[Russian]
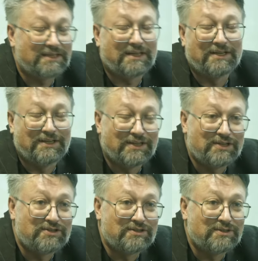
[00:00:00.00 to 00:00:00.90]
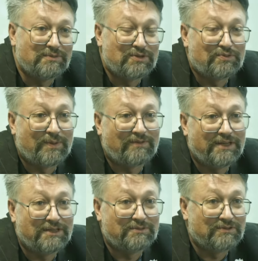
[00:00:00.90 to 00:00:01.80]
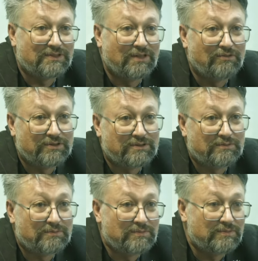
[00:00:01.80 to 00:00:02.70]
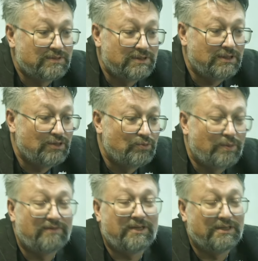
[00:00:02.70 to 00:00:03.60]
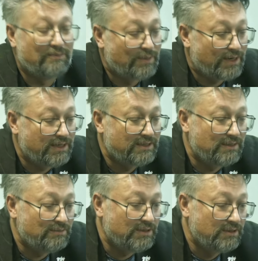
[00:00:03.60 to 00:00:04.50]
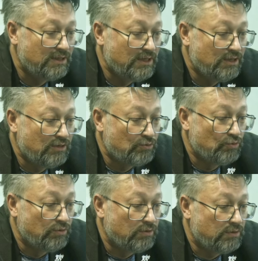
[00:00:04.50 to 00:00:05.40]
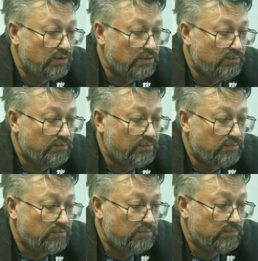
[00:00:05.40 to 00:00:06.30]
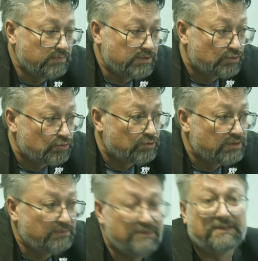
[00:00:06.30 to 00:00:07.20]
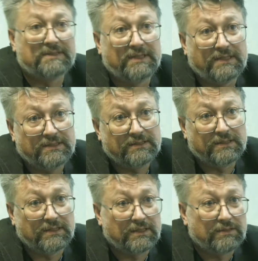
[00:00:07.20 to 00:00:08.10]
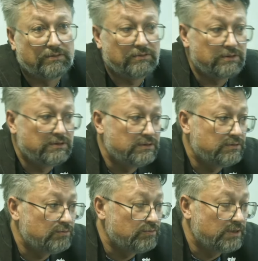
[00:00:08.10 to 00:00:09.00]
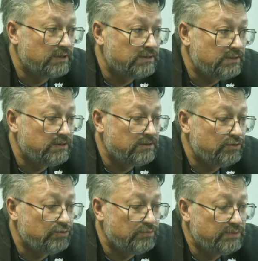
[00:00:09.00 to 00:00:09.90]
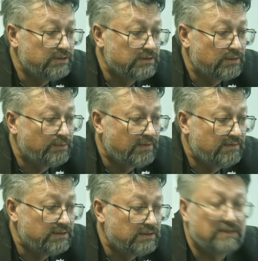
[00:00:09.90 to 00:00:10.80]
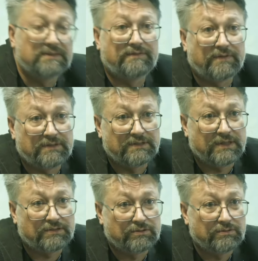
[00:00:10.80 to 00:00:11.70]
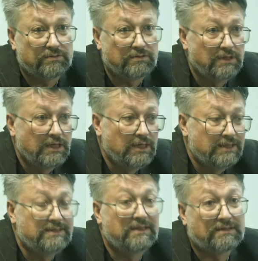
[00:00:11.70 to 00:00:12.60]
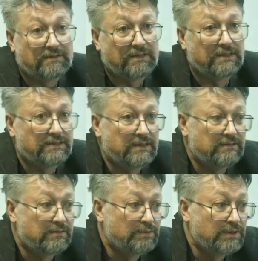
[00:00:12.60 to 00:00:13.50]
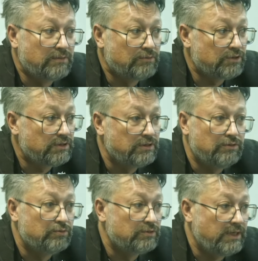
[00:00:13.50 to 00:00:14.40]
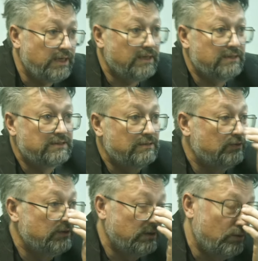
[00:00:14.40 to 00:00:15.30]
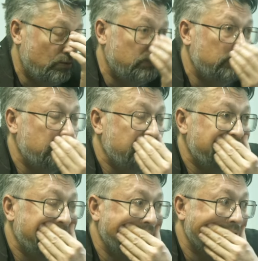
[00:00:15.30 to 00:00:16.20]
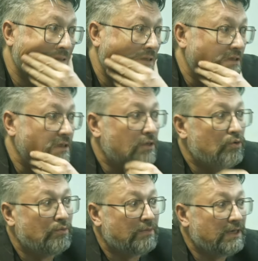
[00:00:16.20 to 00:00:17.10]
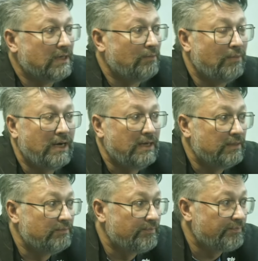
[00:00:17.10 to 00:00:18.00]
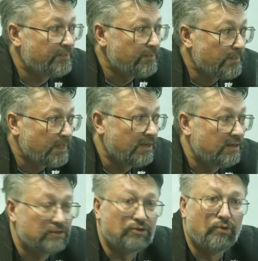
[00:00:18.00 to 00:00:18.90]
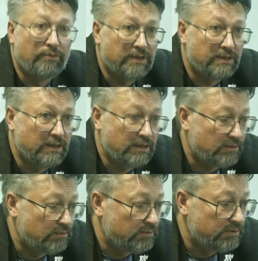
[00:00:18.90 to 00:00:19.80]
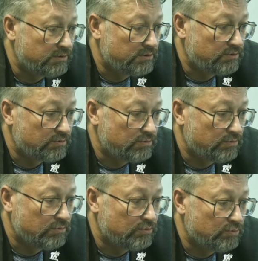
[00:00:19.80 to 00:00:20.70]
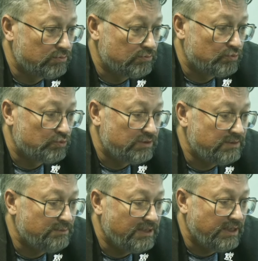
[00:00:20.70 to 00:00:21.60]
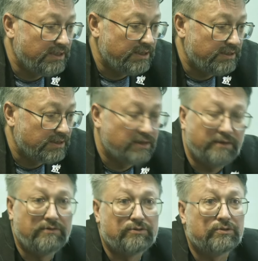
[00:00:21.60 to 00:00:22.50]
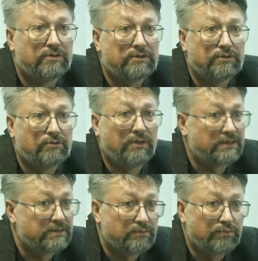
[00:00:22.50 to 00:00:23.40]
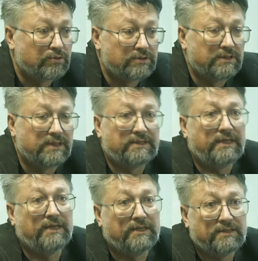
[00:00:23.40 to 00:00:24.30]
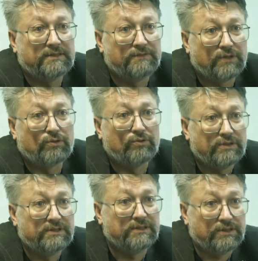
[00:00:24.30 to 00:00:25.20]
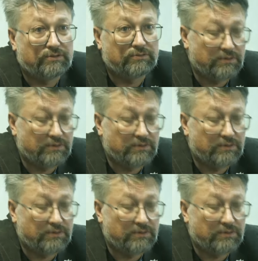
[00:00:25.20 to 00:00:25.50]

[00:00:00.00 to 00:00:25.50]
так или иначе, я занимаюсь управлением животноводством или управлением проектами. Но э, Скажу, что это бизнес не один, да, то есть у нас есть еще бизнес, направленный на цифровизацию сельского хозяйства, потому что индустрия сегодня находится на таком глобальном разломе, да, то есть, что ну, изменения, они как революционная ситуация, просто назрели и сверху, и снизу.